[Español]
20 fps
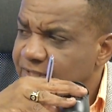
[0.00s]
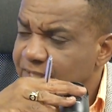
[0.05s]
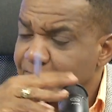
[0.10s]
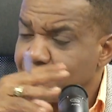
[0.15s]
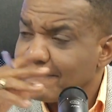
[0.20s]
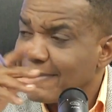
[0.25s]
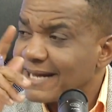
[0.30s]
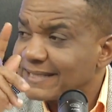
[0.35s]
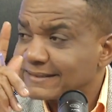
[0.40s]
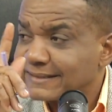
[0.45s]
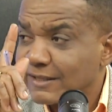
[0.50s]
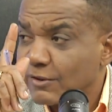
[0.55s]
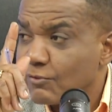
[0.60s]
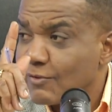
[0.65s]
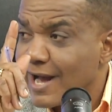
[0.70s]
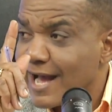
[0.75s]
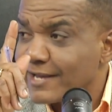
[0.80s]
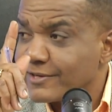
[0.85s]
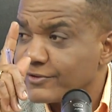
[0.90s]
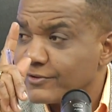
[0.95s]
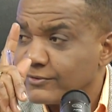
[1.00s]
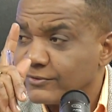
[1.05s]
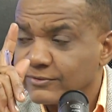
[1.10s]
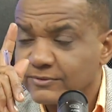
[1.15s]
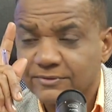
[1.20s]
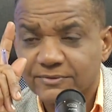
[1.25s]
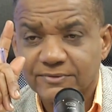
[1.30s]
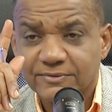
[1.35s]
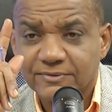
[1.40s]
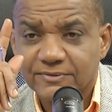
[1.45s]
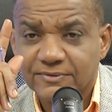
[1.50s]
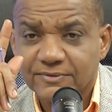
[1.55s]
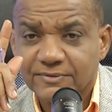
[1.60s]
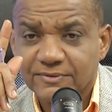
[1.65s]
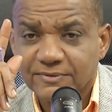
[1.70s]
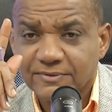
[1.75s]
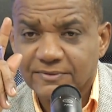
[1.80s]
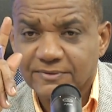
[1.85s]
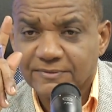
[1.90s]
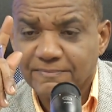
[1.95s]
más de un año
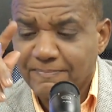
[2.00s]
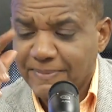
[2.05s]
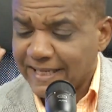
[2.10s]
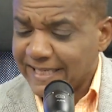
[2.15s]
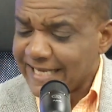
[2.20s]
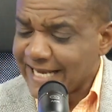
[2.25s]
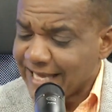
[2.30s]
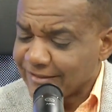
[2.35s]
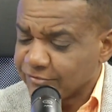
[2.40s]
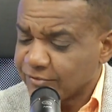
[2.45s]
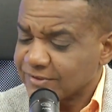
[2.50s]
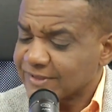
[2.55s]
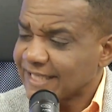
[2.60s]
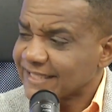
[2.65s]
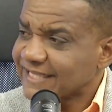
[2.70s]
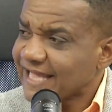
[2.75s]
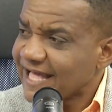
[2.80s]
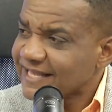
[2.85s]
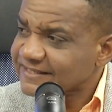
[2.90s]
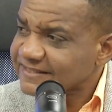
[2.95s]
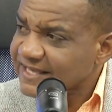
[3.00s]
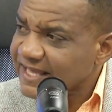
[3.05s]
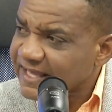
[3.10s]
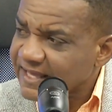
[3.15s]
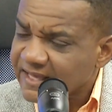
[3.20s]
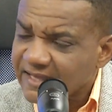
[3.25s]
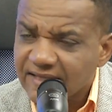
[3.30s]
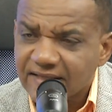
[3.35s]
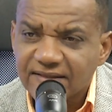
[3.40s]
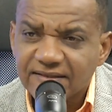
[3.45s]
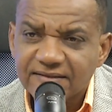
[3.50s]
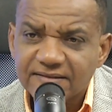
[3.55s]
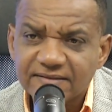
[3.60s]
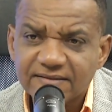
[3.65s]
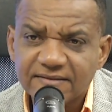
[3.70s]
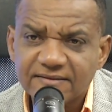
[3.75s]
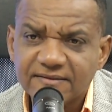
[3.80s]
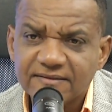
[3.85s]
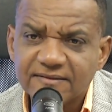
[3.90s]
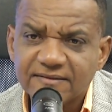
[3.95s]
peleando esa tasa,
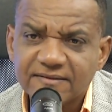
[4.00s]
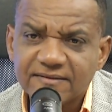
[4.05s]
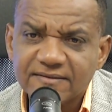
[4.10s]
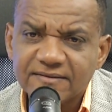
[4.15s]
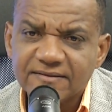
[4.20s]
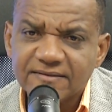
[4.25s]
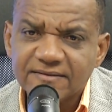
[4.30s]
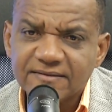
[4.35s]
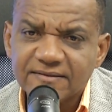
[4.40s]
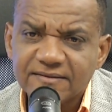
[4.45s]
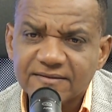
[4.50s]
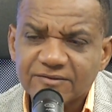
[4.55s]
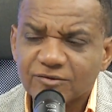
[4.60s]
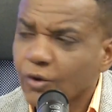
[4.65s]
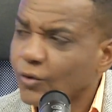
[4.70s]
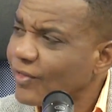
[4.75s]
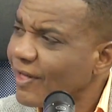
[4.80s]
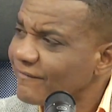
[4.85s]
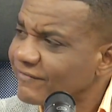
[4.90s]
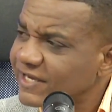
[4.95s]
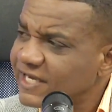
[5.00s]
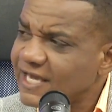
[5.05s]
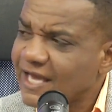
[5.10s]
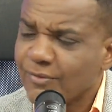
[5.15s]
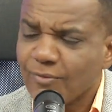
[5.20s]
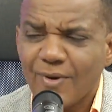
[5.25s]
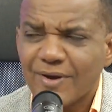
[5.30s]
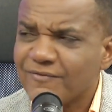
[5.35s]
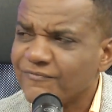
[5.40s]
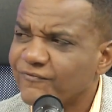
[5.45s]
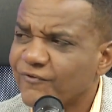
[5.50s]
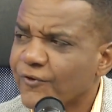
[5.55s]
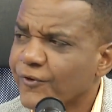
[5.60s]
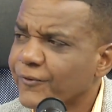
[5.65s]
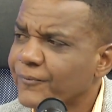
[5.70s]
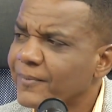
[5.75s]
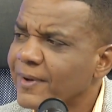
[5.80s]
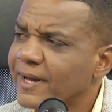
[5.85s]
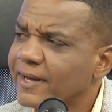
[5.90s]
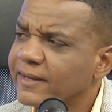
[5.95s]
todavía no hay
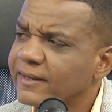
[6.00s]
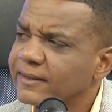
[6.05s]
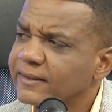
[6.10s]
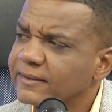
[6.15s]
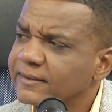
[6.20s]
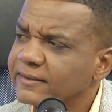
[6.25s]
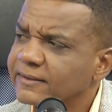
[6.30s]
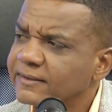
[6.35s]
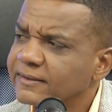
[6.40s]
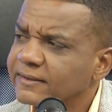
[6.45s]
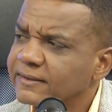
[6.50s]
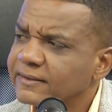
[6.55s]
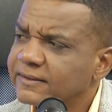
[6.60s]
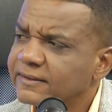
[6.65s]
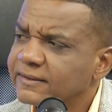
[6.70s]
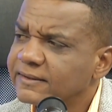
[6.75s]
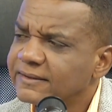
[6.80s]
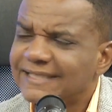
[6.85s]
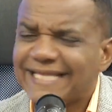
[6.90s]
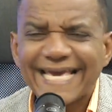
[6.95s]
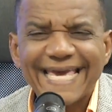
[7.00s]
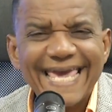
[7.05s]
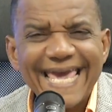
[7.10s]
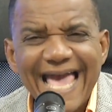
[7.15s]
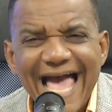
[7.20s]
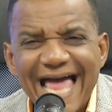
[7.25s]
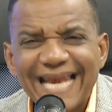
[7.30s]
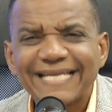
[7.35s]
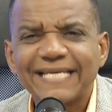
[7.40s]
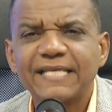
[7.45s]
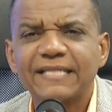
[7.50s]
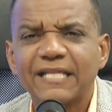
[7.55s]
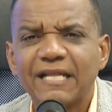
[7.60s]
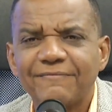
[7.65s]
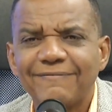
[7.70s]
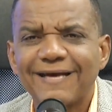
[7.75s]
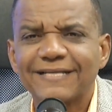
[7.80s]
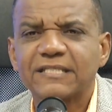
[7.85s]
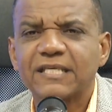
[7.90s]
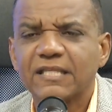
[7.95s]
forma de que alguien del
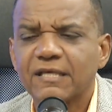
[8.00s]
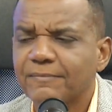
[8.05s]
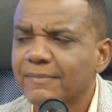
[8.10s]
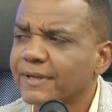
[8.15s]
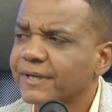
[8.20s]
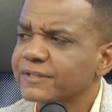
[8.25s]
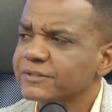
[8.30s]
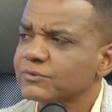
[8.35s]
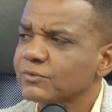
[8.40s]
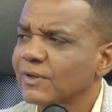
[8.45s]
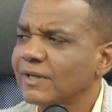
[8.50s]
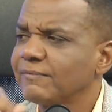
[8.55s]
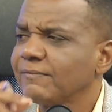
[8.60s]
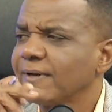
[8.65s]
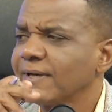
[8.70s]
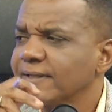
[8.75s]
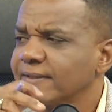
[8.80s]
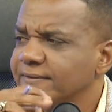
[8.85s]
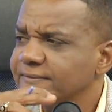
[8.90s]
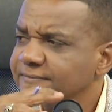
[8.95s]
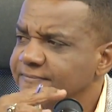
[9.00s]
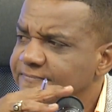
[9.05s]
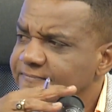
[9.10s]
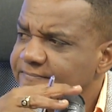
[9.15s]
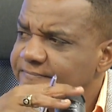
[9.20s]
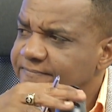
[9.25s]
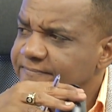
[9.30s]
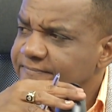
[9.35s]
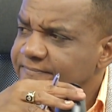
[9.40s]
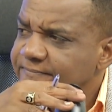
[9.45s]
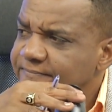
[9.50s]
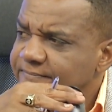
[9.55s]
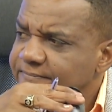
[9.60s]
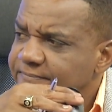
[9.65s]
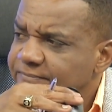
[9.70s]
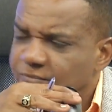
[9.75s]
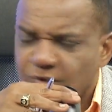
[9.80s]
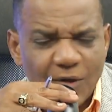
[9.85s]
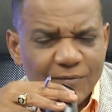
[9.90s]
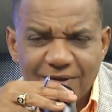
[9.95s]
VHD me resuelva.
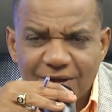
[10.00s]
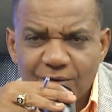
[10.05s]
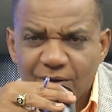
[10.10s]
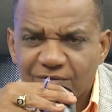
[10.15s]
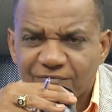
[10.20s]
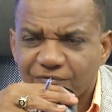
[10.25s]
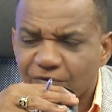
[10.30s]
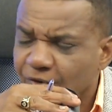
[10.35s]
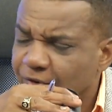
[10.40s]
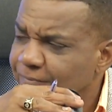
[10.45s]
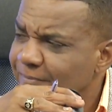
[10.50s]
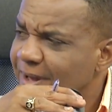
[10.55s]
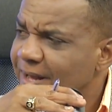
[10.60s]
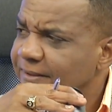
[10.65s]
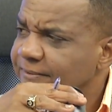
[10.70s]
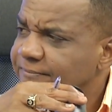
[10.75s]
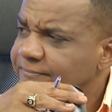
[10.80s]
Todavía no hay forma.